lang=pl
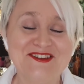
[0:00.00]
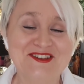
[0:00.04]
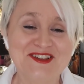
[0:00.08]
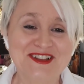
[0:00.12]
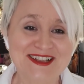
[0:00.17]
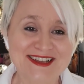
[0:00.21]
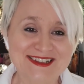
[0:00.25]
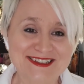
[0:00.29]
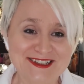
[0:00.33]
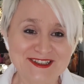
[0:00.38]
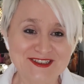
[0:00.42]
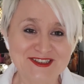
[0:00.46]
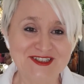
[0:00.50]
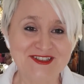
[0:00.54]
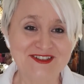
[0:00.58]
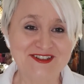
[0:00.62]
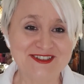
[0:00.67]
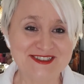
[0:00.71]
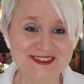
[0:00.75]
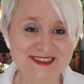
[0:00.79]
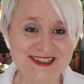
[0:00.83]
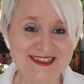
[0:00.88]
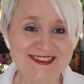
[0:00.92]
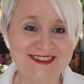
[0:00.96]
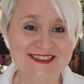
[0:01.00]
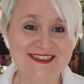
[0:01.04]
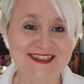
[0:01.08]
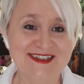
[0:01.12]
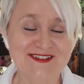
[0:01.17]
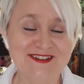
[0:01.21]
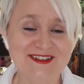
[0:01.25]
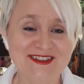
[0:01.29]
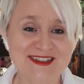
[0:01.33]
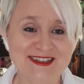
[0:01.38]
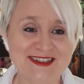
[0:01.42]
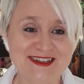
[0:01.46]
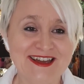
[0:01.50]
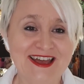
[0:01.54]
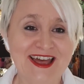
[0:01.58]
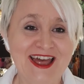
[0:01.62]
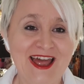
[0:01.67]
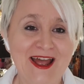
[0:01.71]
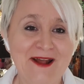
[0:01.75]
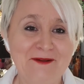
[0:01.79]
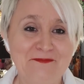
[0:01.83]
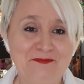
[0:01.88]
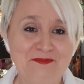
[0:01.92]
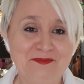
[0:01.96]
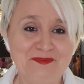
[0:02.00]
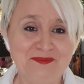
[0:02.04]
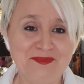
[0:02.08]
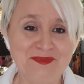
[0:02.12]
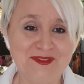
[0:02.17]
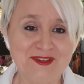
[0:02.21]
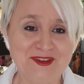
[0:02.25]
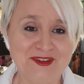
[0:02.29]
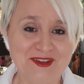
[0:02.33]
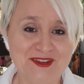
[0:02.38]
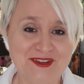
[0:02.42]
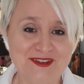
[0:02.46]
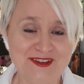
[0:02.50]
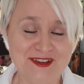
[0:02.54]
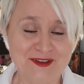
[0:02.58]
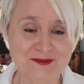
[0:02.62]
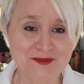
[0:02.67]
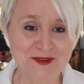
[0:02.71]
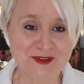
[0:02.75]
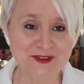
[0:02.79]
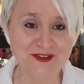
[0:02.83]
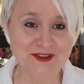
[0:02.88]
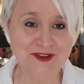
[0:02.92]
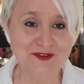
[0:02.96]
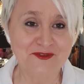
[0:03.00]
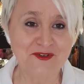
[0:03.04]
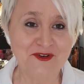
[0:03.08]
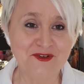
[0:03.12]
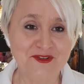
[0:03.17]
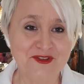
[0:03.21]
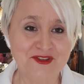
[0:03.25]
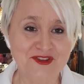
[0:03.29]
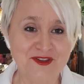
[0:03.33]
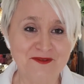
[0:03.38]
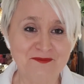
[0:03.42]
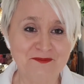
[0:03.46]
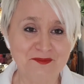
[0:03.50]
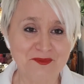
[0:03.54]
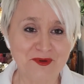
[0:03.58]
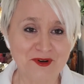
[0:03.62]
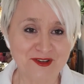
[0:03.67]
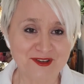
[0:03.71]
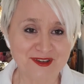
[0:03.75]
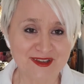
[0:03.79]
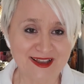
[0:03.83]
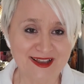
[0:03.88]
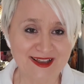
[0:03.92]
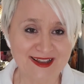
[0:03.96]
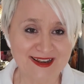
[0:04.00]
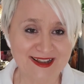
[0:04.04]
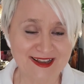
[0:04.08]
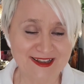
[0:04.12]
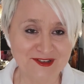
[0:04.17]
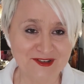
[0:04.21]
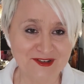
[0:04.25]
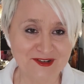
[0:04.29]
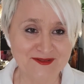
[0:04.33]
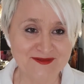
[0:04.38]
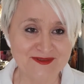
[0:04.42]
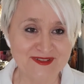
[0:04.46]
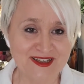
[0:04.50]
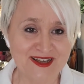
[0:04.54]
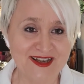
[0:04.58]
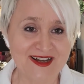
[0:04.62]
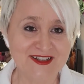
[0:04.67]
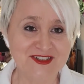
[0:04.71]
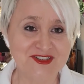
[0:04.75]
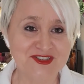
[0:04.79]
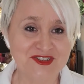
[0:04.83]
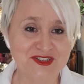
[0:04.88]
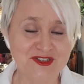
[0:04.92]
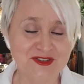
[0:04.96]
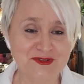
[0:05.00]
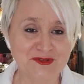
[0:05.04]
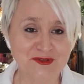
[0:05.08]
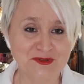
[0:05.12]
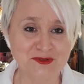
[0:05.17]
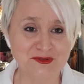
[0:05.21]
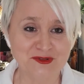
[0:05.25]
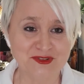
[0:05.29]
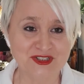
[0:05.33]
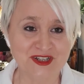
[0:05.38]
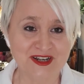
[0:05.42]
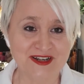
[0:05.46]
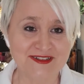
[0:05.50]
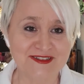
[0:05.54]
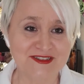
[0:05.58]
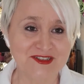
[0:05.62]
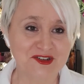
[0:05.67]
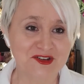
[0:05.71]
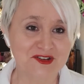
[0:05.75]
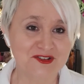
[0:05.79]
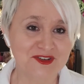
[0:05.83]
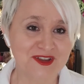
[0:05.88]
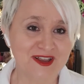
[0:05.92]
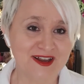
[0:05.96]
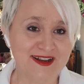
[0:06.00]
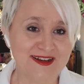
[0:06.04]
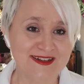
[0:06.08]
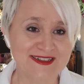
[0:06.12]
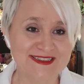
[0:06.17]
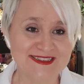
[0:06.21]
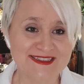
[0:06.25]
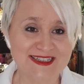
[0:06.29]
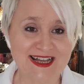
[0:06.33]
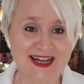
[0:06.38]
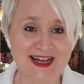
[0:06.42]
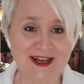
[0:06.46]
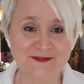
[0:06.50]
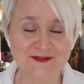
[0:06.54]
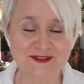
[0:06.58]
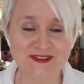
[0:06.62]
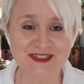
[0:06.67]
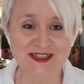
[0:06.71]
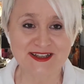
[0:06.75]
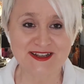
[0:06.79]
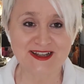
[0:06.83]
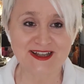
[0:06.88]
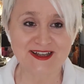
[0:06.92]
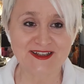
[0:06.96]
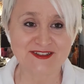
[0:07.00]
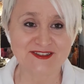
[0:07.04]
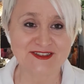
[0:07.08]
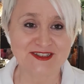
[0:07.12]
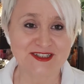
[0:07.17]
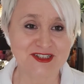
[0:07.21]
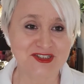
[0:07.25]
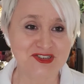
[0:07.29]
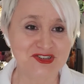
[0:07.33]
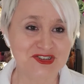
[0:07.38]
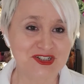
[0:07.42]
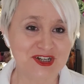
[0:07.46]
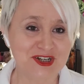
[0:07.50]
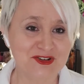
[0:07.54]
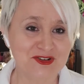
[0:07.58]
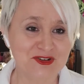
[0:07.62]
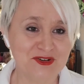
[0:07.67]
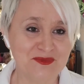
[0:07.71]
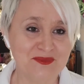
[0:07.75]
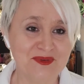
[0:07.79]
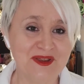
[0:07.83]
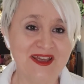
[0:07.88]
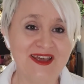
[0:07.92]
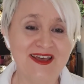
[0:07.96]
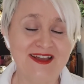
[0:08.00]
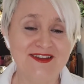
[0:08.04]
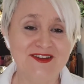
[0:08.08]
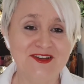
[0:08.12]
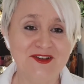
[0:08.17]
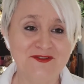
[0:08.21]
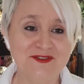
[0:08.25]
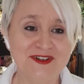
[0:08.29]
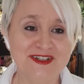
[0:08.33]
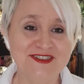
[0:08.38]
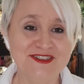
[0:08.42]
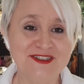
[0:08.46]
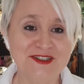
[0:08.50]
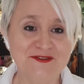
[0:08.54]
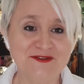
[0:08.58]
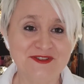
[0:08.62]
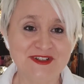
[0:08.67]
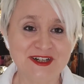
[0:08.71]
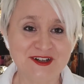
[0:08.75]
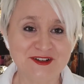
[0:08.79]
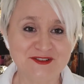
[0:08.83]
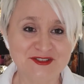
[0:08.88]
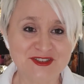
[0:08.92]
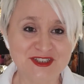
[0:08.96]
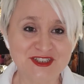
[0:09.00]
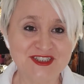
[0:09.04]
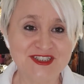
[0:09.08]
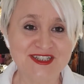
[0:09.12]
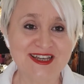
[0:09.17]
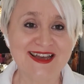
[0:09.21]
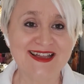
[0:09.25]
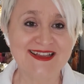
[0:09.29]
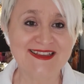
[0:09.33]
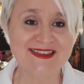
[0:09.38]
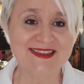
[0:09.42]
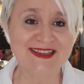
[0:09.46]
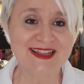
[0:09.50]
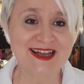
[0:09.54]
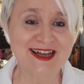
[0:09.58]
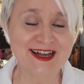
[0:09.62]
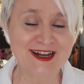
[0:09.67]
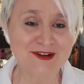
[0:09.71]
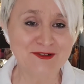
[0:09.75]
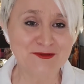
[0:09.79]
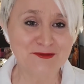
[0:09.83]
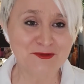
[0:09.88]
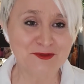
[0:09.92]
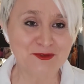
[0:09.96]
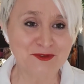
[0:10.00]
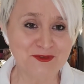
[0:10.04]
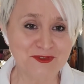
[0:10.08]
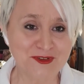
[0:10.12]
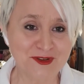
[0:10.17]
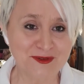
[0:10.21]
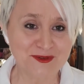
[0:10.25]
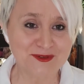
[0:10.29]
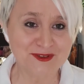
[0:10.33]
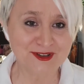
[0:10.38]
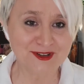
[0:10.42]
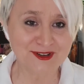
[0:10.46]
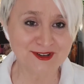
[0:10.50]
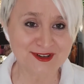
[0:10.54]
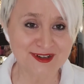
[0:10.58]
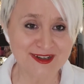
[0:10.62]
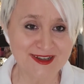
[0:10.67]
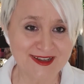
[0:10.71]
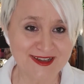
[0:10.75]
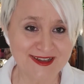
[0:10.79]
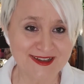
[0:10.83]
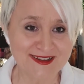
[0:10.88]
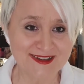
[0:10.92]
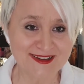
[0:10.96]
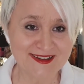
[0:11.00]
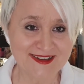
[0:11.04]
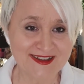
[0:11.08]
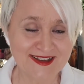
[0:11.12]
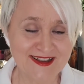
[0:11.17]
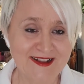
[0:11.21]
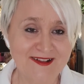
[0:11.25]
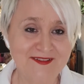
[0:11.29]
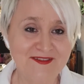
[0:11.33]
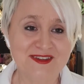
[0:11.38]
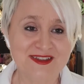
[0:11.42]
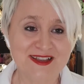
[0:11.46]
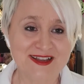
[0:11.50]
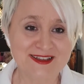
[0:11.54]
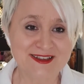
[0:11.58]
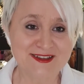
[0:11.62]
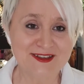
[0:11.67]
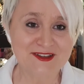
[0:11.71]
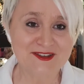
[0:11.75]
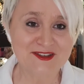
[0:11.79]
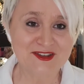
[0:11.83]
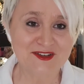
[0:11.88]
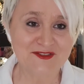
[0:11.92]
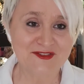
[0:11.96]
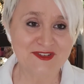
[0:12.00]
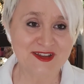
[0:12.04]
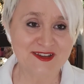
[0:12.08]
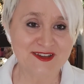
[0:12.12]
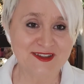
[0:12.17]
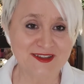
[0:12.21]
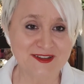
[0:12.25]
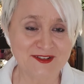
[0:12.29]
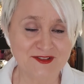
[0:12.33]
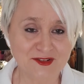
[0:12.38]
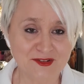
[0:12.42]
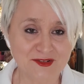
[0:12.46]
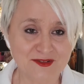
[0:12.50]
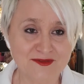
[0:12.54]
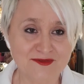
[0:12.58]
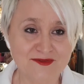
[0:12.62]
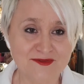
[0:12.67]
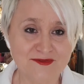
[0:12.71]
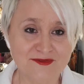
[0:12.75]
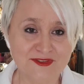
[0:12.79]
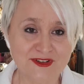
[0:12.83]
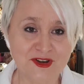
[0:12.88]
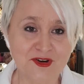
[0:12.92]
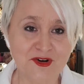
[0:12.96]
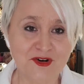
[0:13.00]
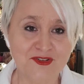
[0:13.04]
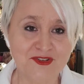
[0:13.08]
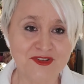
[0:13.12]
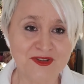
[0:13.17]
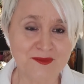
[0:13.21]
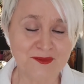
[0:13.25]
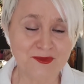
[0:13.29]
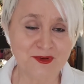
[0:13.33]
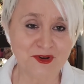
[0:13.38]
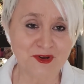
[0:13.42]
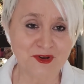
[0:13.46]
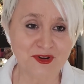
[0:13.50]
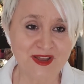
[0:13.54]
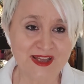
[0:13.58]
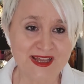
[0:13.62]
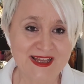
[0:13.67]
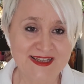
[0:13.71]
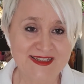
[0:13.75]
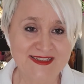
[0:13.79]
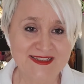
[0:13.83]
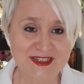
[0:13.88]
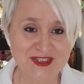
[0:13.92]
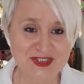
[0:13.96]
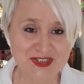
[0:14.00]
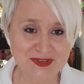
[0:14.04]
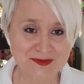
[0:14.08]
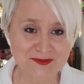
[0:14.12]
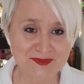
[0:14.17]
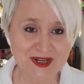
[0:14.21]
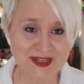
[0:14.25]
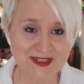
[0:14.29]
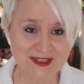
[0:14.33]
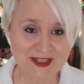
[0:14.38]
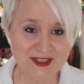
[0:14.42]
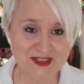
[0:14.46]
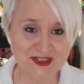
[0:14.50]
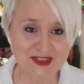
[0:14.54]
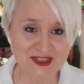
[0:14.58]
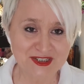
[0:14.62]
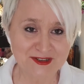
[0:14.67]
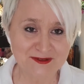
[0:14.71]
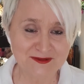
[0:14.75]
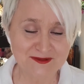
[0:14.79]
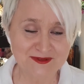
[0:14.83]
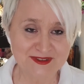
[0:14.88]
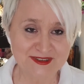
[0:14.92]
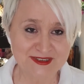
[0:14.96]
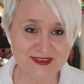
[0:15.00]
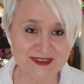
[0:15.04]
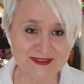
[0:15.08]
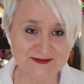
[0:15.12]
Jeżeli chcecie dostać się z tych Mm, z tych miejscowości pod Alanią, tak, czyli z Okudża, z Konakli, z Apsala, z to właśnie wychodzicie na główną drogę stajecie w takim no, wygodnym do zatrzymania się